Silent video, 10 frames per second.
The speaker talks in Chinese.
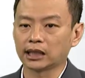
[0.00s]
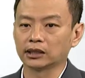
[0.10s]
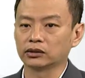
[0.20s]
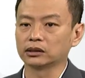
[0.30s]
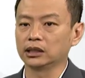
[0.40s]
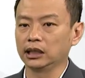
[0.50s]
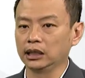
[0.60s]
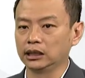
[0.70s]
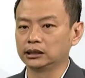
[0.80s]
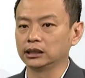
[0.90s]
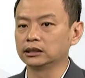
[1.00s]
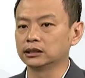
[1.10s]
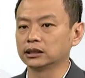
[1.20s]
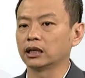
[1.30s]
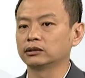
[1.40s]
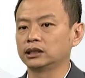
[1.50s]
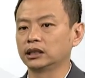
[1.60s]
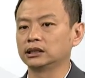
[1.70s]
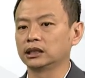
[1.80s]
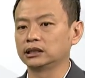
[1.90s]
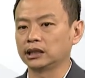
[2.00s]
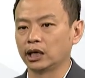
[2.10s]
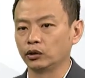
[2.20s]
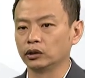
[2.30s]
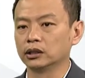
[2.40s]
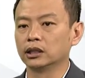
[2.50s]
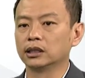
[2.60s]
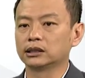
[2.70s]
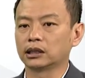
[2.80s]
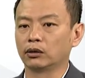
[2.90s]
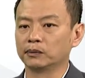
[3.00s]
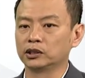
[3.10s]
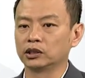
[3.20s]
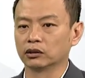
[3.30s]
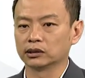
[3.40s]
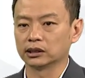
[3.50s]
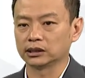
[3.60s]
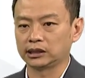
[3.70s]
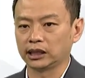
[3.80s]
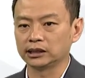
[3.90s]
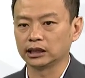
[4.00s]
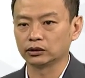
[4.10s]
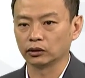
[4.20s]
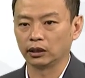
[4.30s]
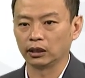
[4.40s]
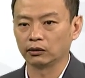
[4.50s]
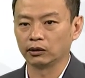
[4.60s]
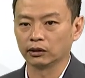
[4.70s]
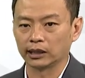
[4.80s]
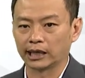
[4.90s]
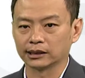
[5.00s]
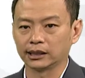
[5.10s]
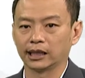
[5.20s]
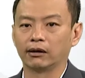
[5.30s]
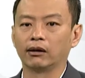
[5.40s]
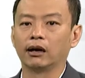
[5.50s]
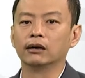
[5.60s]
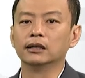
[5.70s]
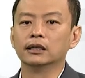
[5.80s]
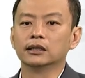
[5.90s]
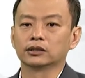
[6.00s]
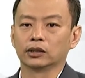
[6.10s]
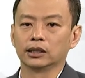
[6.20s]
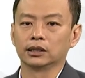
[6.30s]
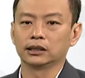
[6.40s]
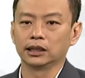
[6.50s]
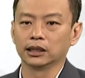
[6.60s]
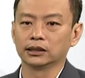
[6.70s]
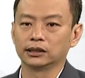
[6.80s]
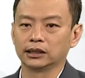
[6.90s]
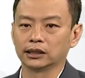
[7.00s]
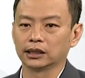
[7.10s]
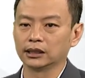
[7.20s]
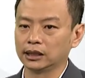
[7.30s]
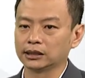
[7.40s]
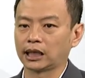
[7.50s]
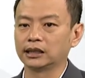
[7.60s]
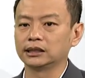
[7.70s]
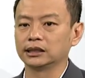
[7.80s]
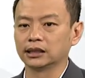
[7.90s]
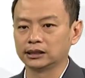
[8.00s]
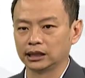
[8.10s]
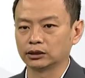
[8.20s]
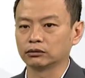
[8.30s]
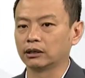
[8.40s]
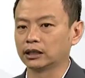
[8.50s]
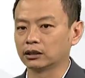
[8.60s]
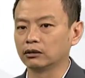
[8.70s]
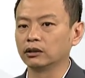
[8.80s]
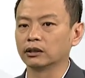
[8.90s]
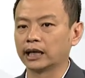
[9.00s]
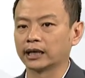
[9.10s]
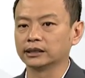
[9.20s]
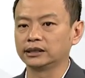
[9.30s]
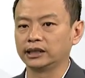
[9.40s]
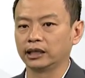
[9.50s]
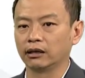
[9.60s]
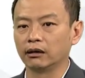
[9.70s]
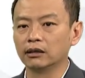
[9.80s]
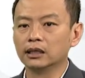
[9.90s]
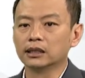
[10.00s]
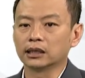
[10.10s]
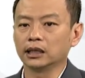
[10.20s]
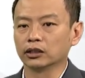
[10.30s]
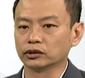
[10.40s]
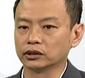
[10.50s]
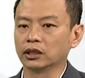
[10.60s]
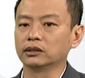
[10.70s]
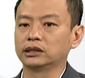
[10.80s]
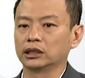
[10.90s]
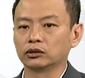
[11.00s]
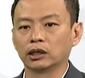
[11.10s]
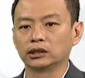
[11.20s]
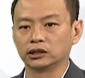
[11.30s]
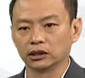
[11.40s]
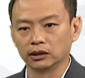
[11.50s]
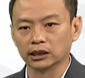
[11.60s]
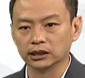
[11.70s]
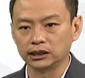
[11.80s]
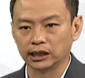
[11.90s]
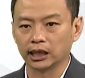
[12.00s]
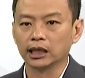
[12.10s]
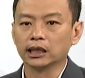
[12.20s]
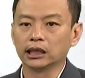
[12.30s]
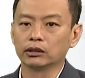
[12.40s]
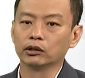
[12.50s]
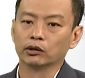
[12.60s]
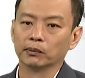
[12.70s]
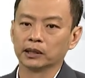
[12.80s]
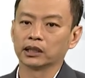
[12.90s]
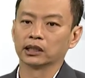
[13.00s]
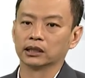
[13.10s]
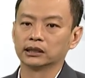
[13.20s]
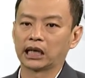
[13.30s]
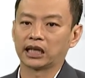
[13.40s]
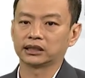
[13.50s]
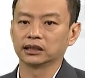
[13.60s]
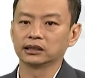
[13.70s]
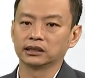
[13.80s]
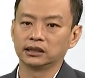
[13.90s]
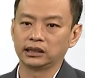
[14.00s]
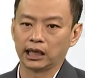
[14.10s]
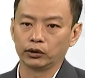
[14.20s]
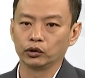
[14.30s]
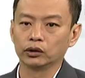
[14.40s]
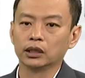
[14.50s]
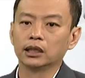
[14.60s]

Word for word: 个就是已经知道切线斜率叫我们求这切线，所以会有两条哈。所以第二型跟第三型的解出来都会有两个解哦。那有时候解出来只有一个解，因为我们可能假设是斜率，